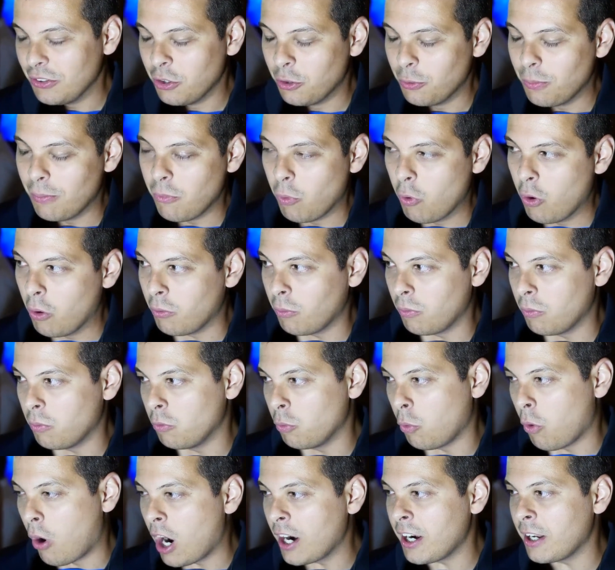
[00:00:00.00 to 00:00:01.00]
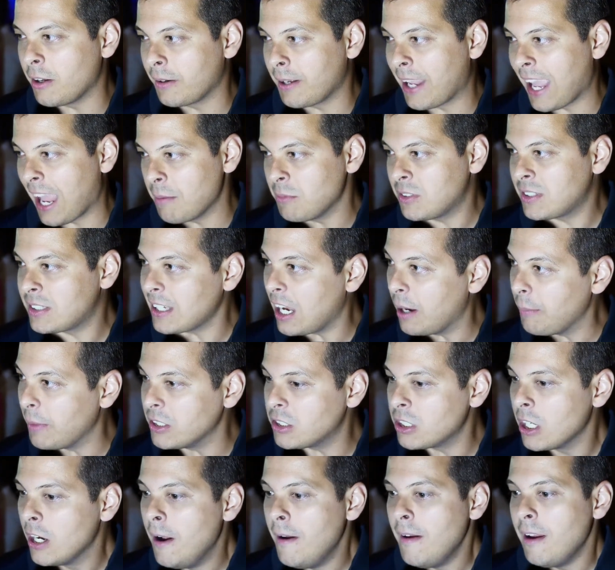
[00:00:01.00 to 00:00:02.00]
no Warner Games
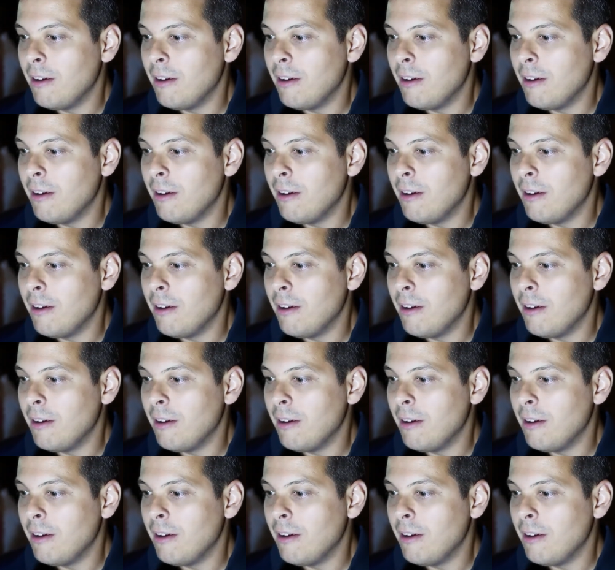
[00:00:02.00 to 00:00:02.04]
Summit,